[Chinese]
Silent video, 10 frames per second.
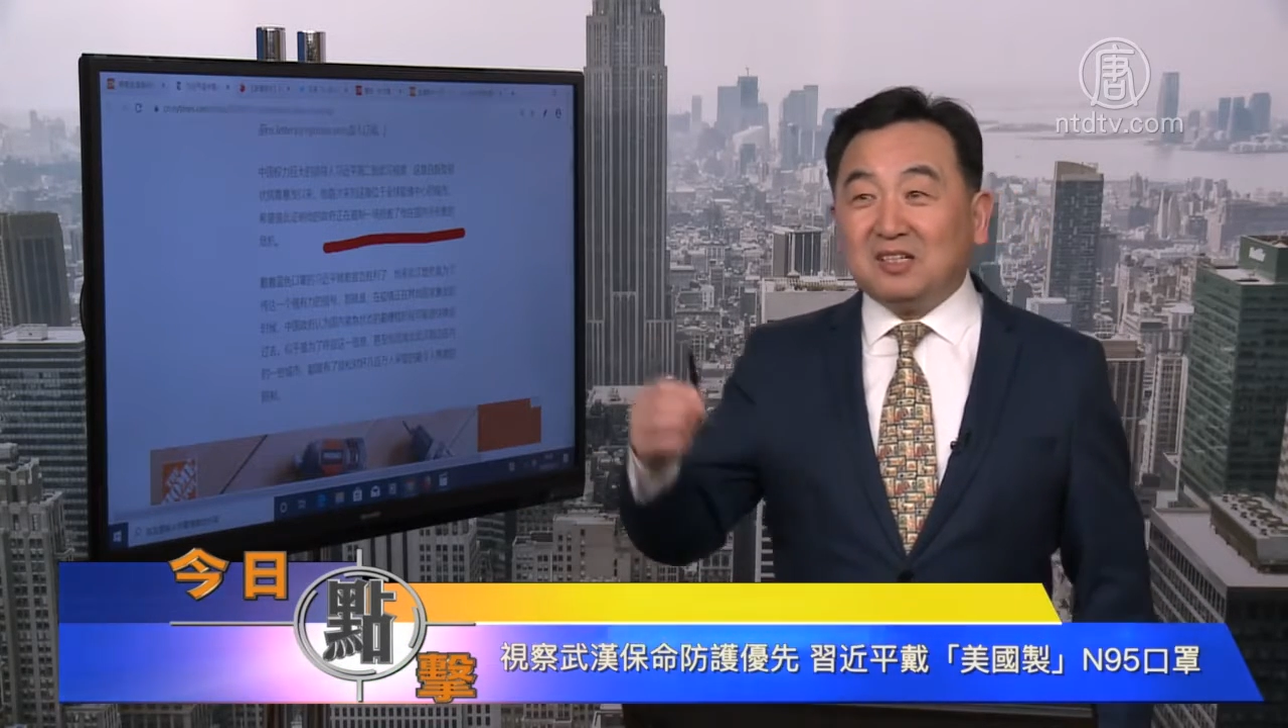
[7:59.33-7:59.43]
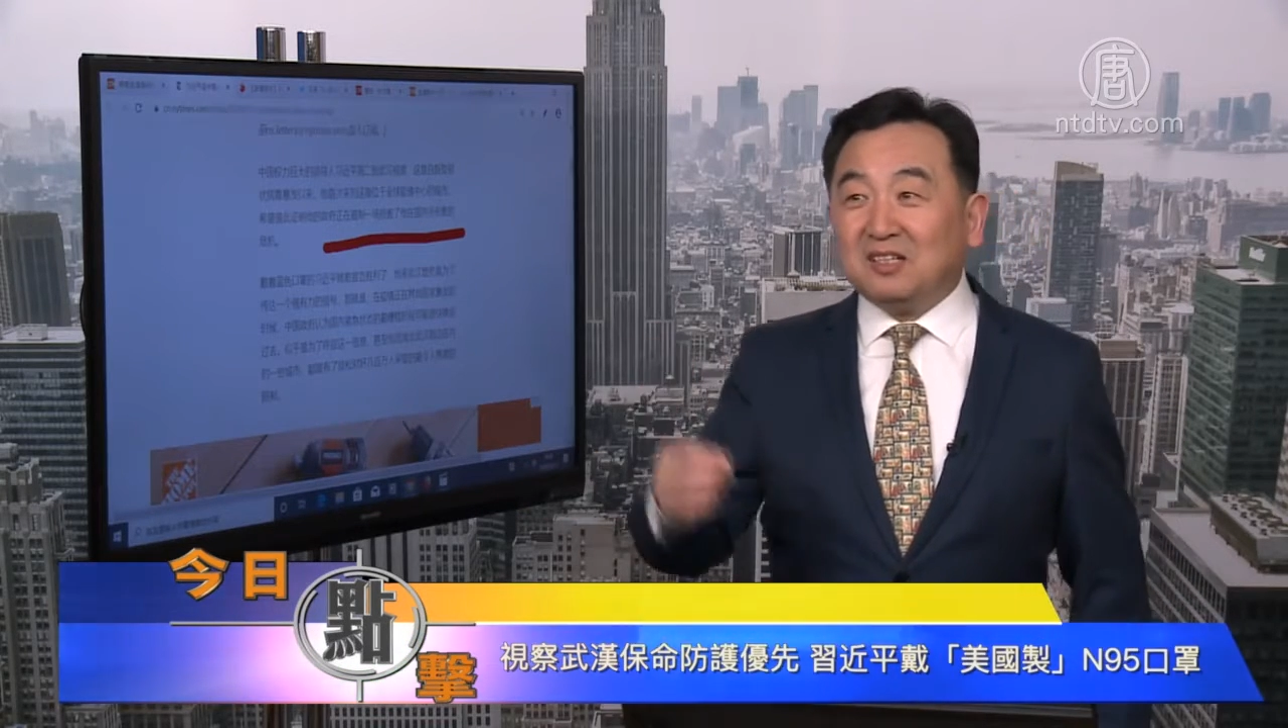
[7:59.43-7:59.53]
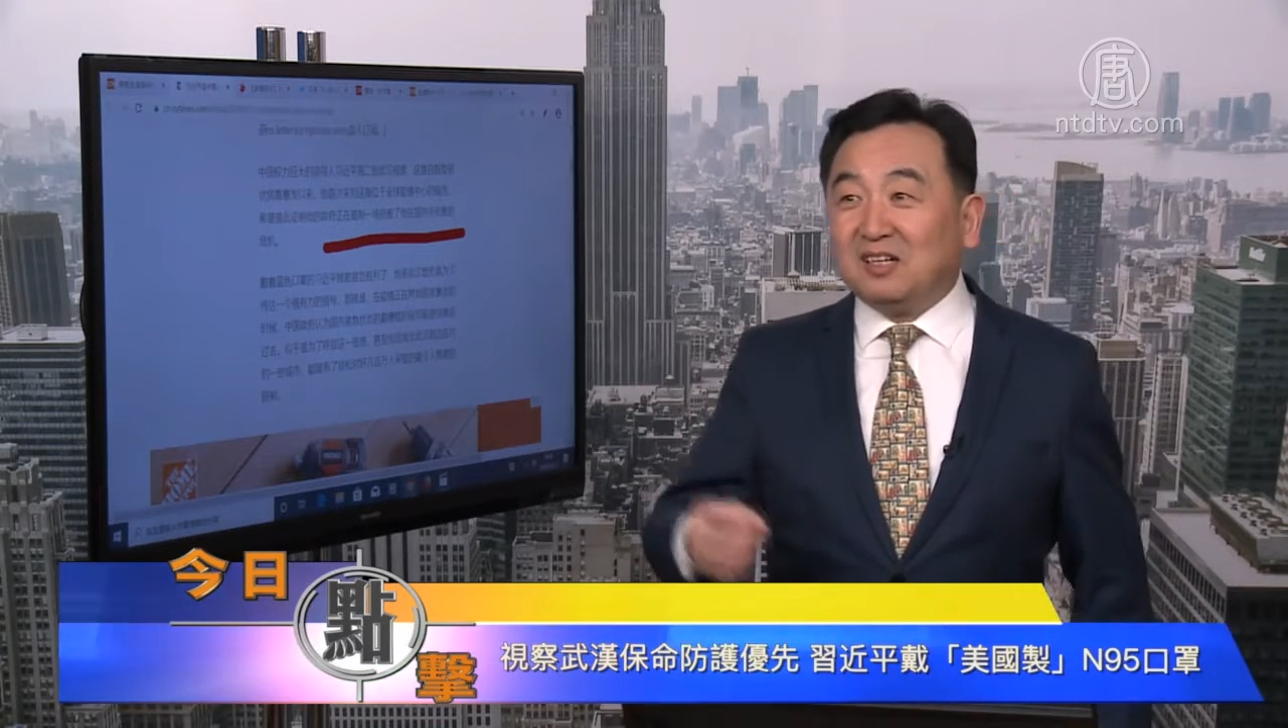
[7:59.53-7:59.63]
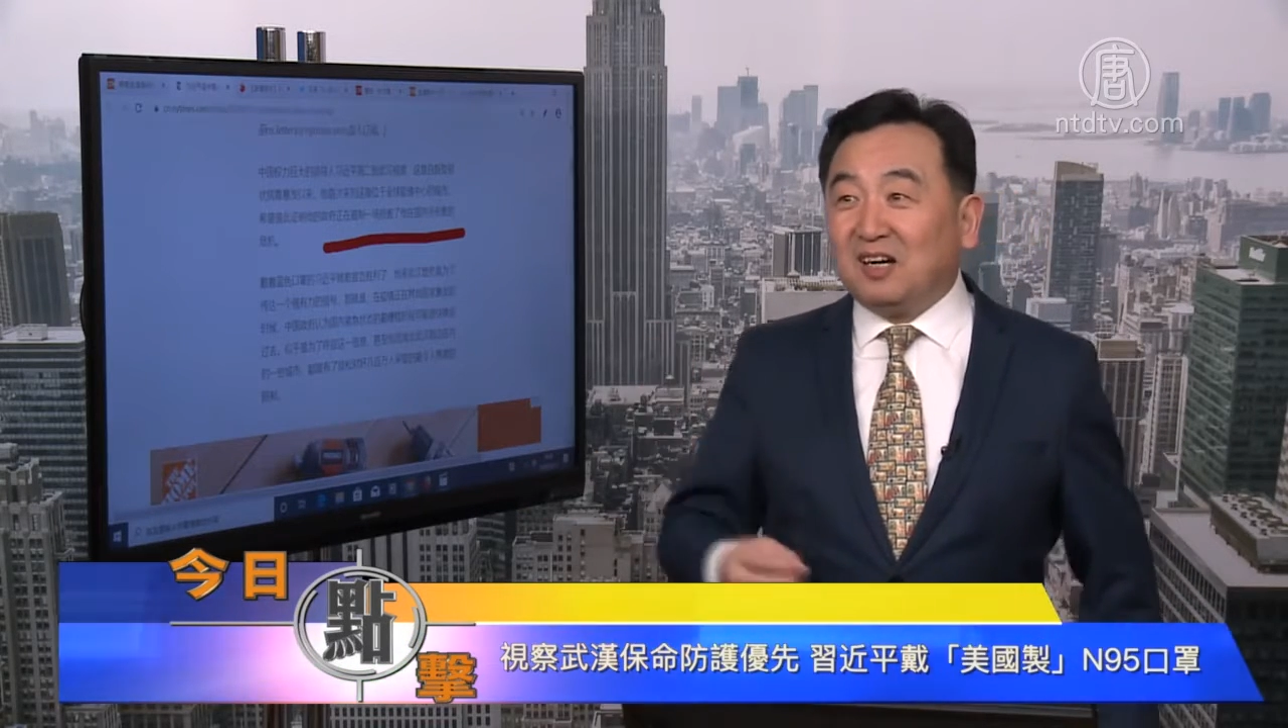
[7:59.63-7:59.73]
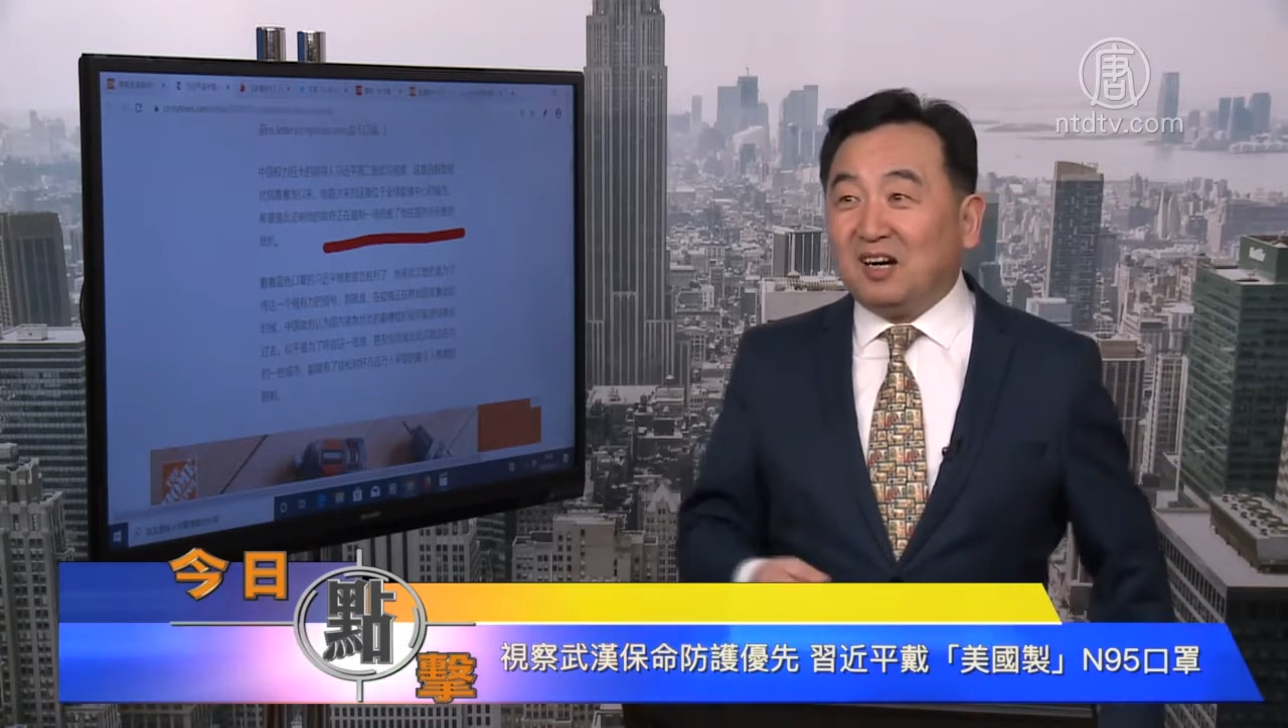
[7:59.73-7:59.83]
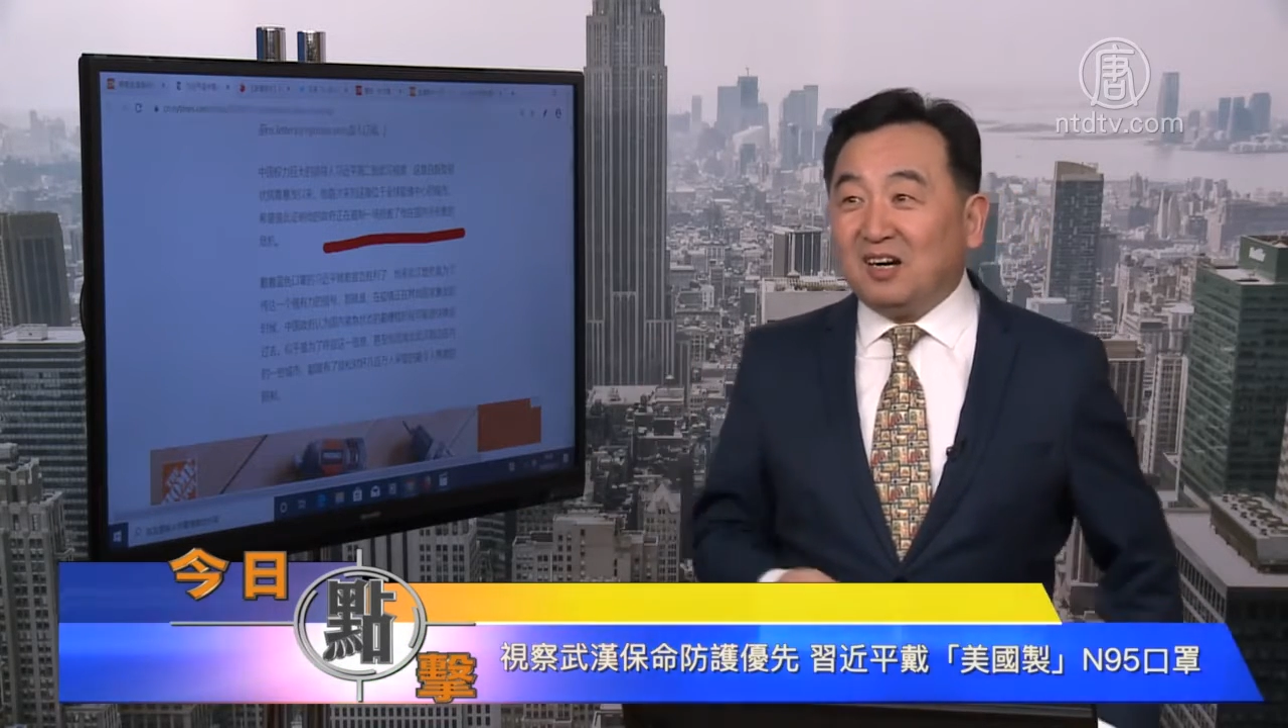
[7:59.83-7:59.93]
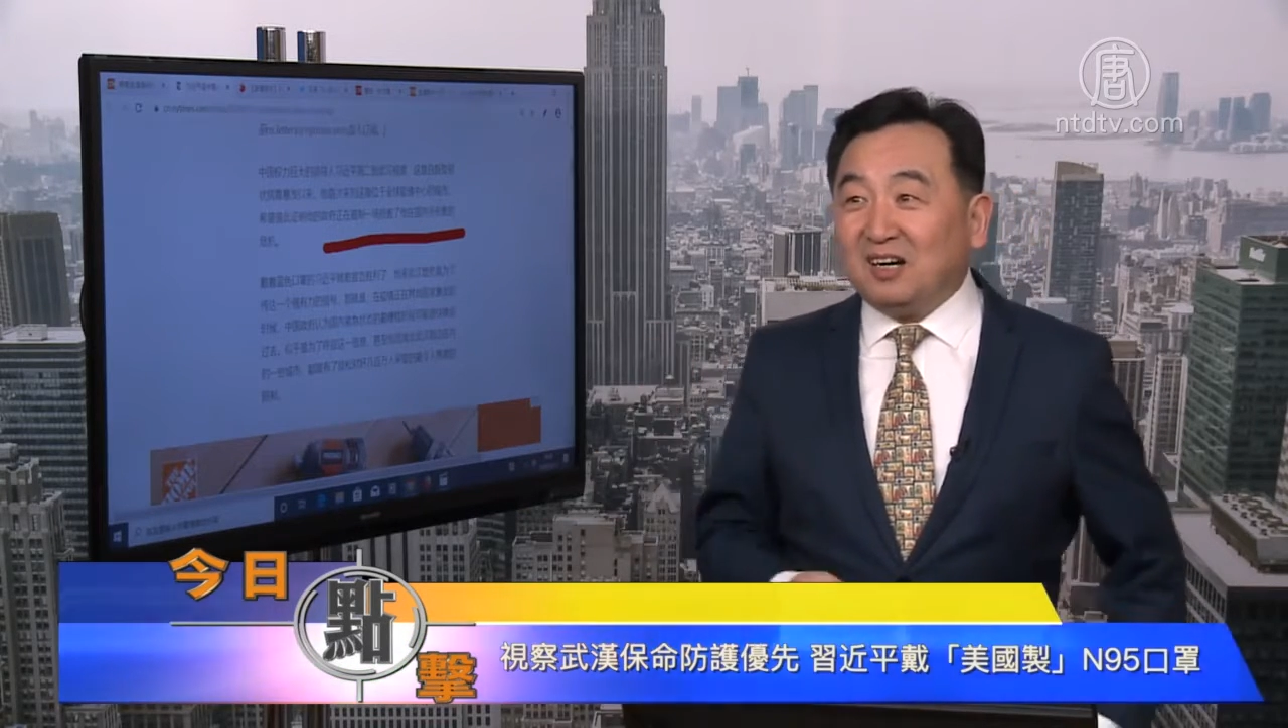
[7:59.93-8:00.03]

个